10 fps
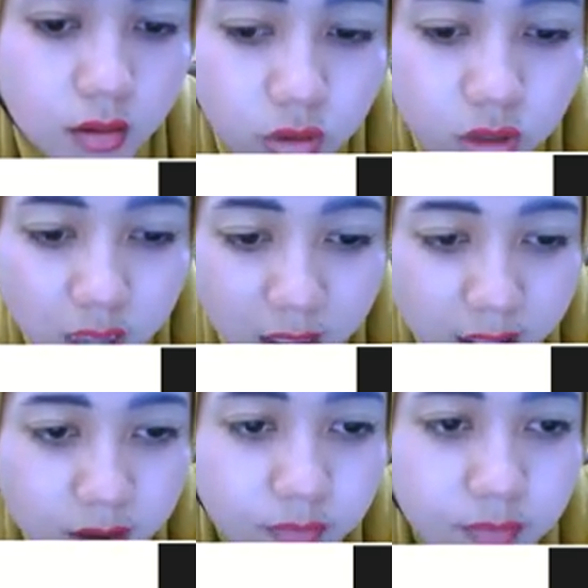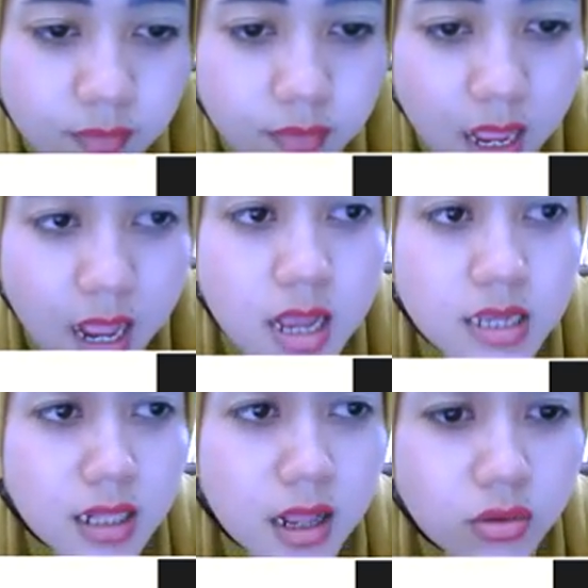Lanjut ya. Nah,
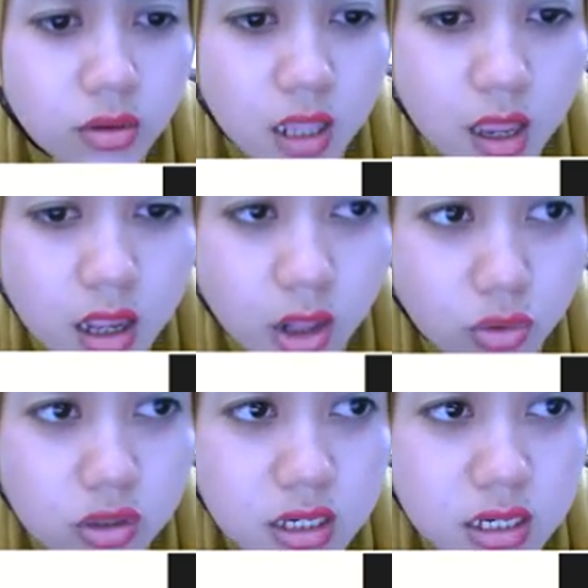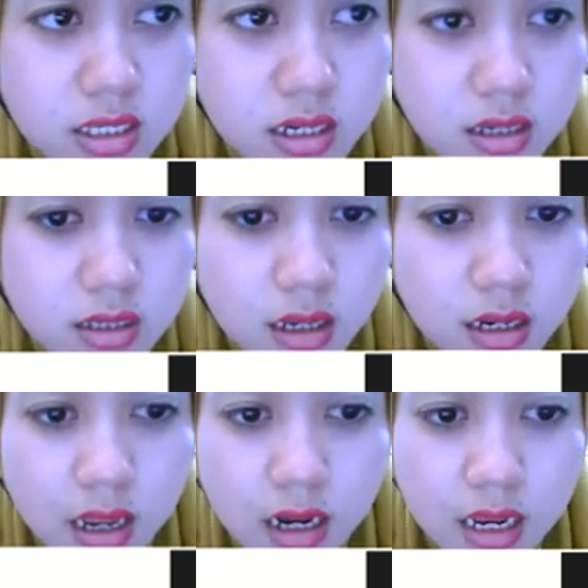selanjutnya yaitu jenis-jenis
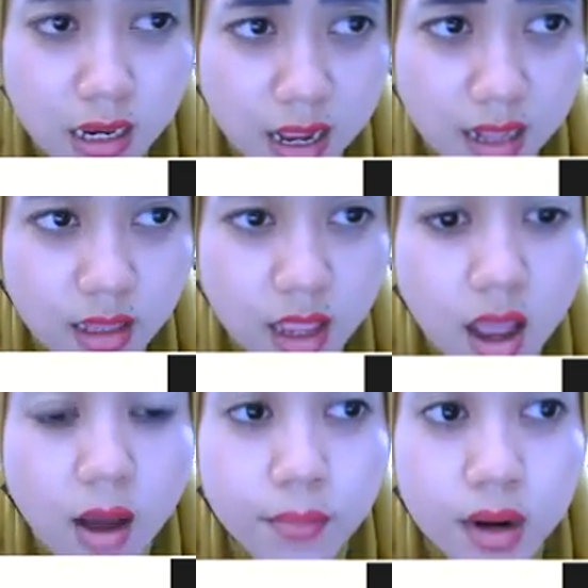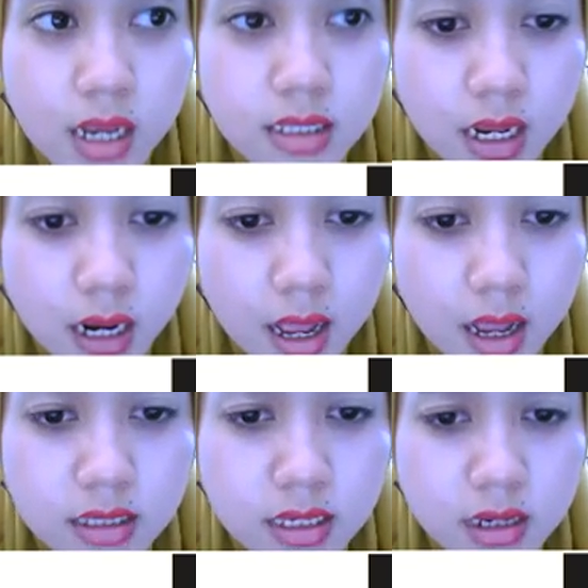jaringan ikat.
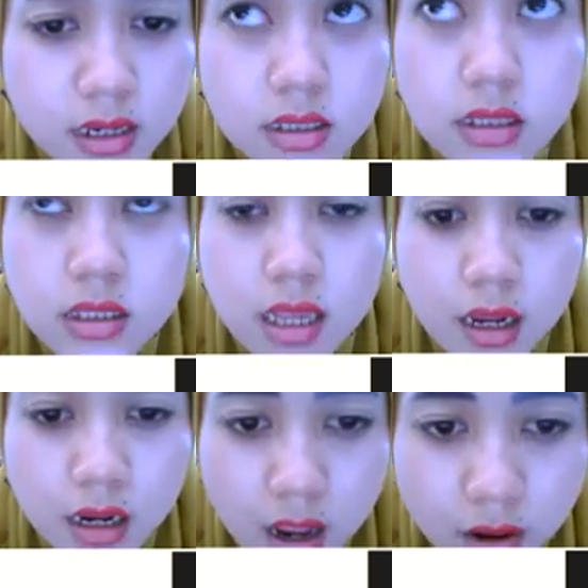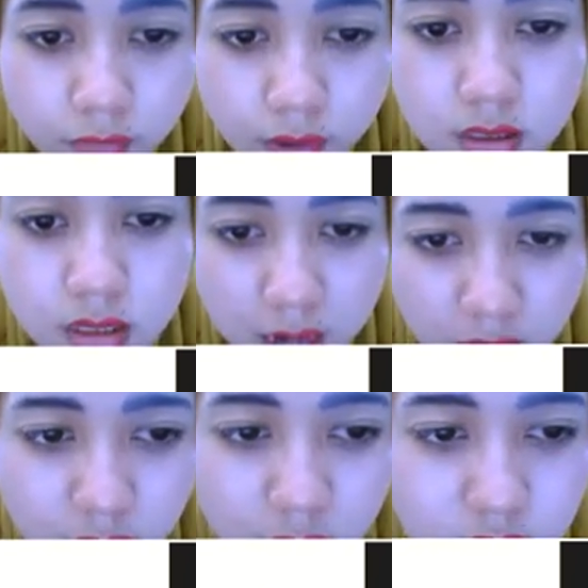Berdasarkan jenis saraf, eh,
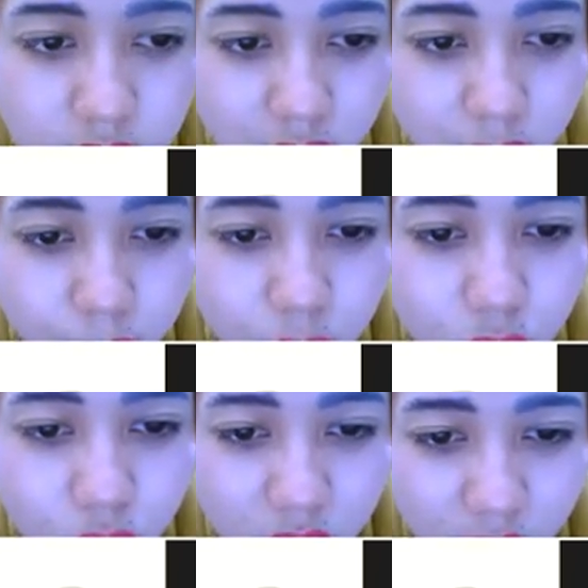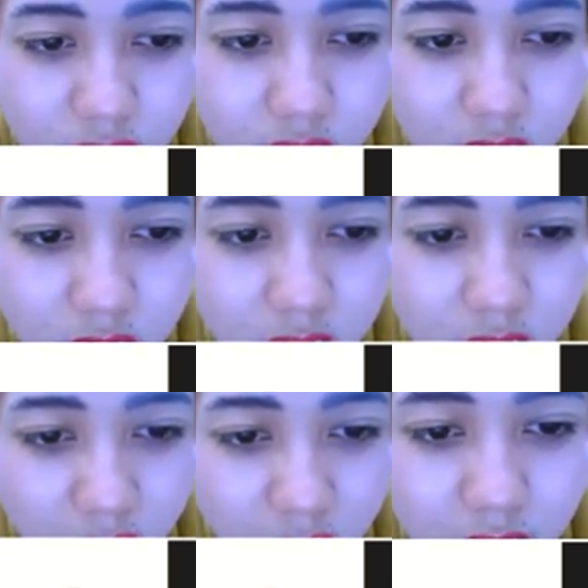serat dan sel penyusunnya, jaringan
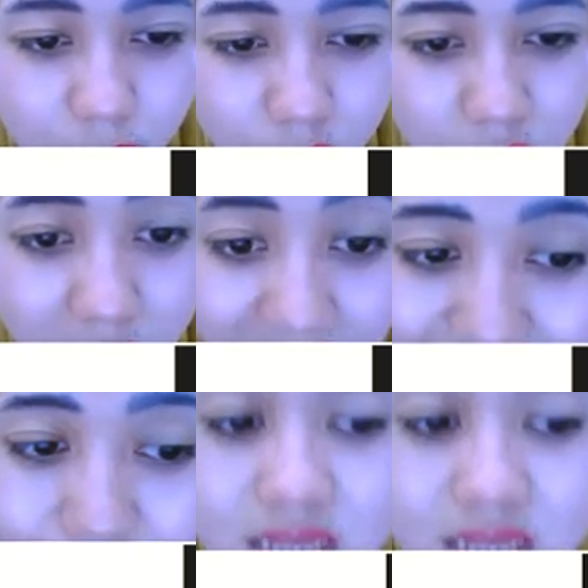ikat dibedakan